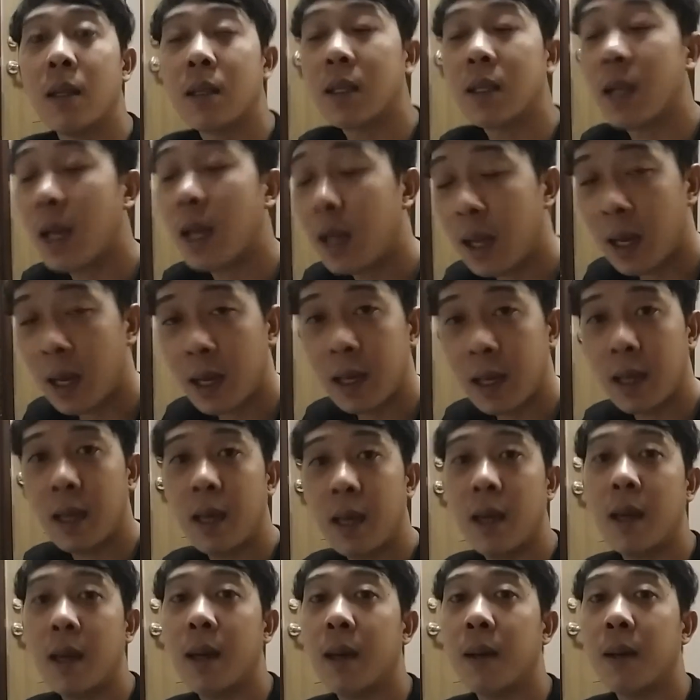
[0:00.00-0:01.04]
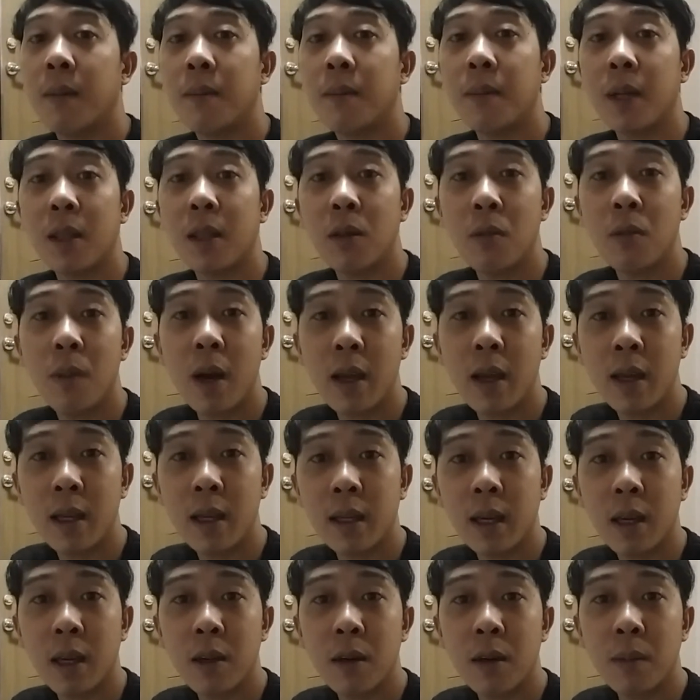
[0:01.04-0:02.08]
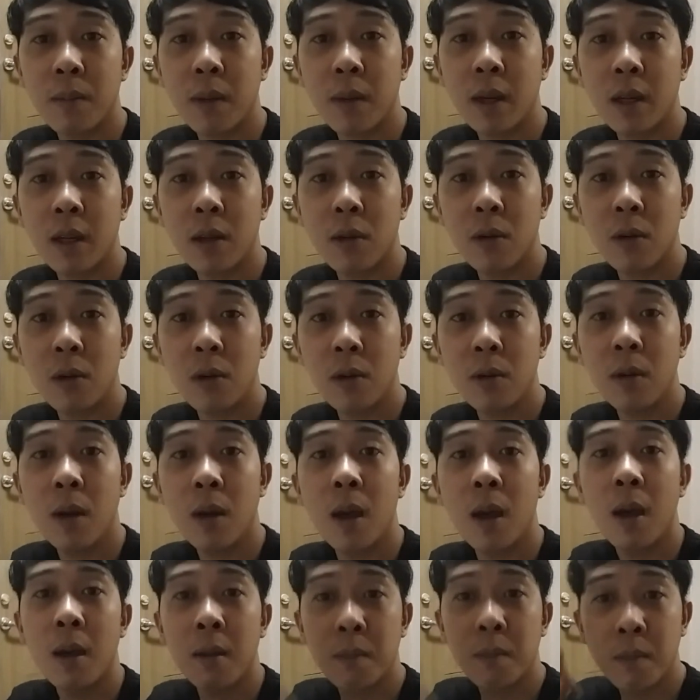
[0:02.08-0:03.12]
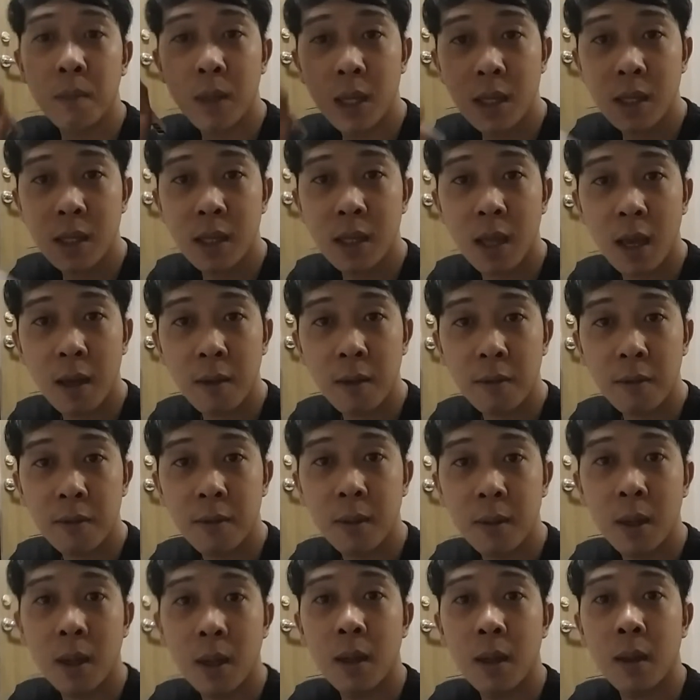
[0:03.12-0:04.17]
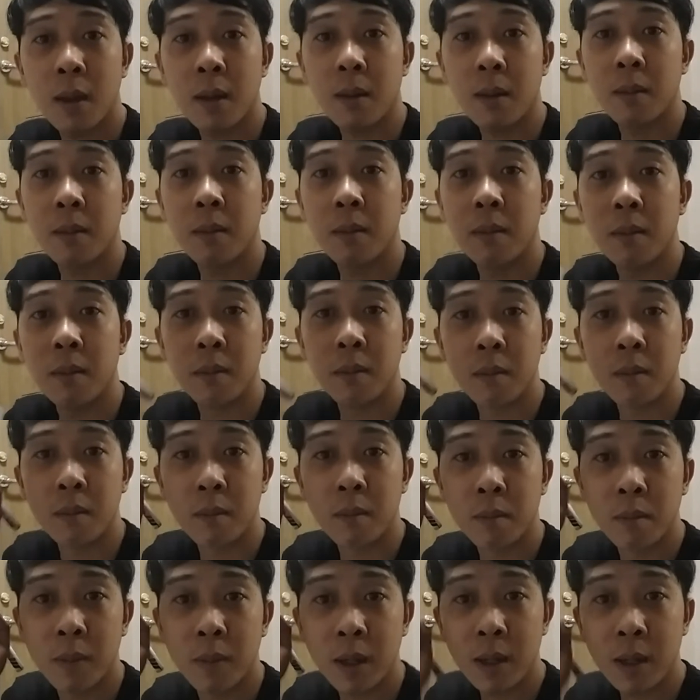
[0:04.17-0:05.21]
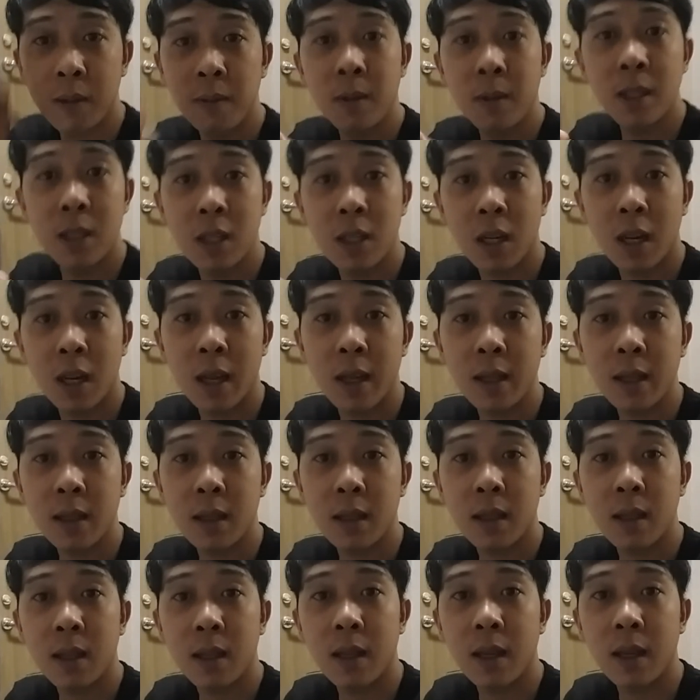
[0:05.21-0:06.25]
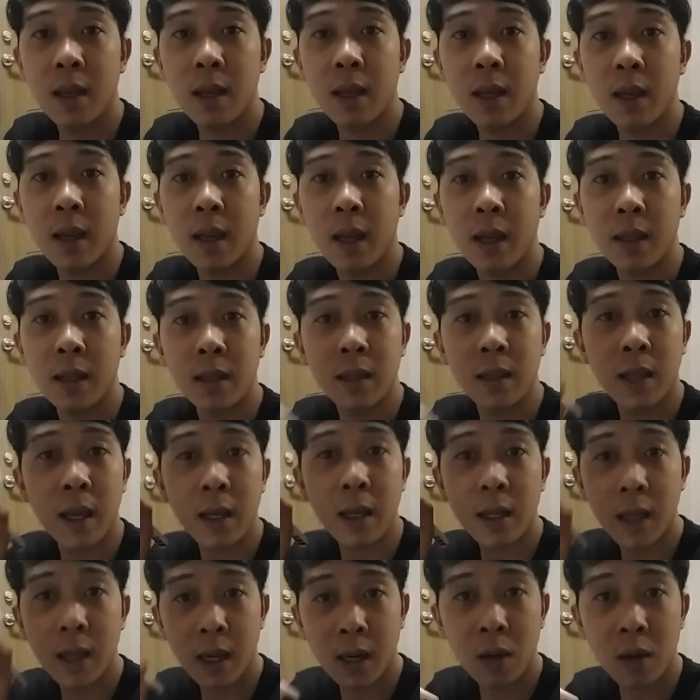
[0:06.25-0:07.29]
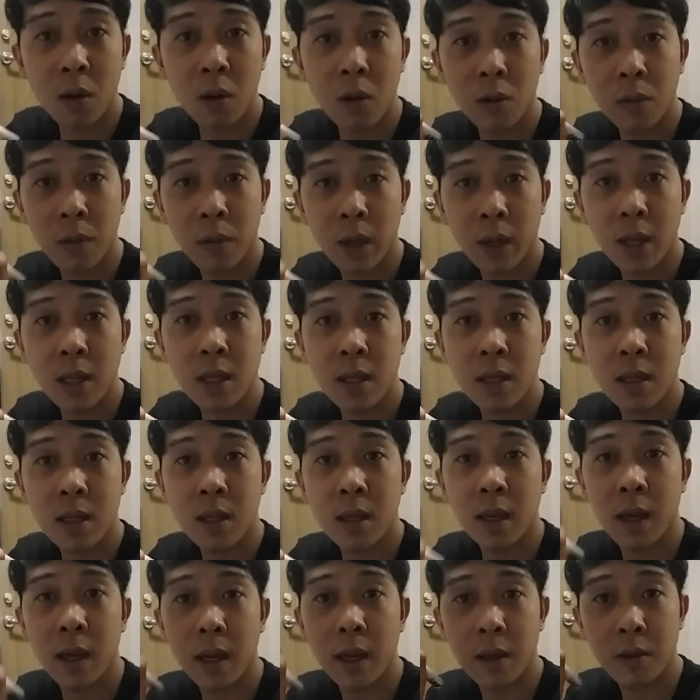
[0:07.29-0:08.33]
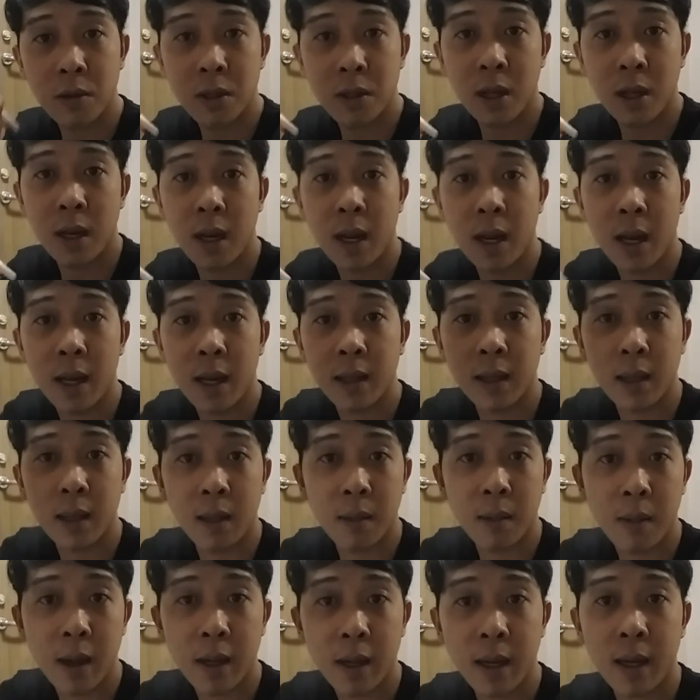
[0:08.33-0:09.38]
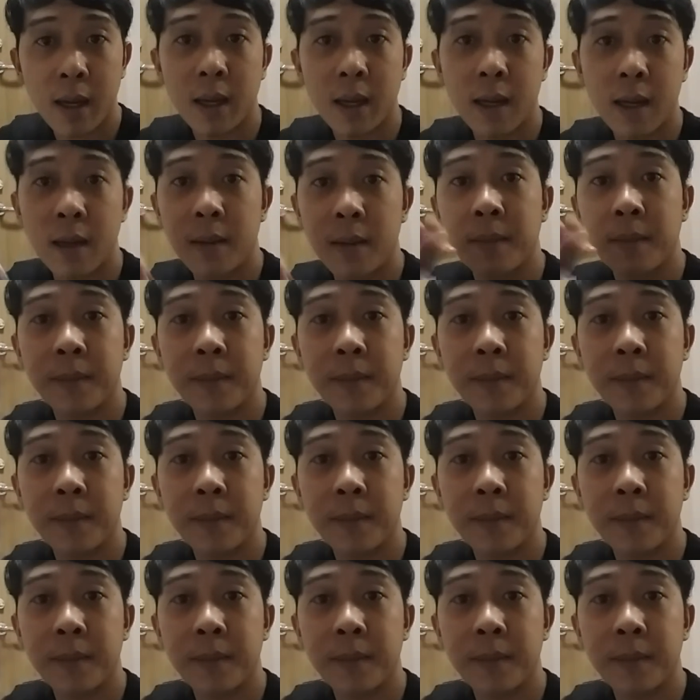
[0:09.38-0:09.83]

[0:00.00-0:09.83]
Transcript: sana'y patnubayan kayo ng Panginoon Be safe, be vigilant, and take care always kayo dyan lahat, bayan.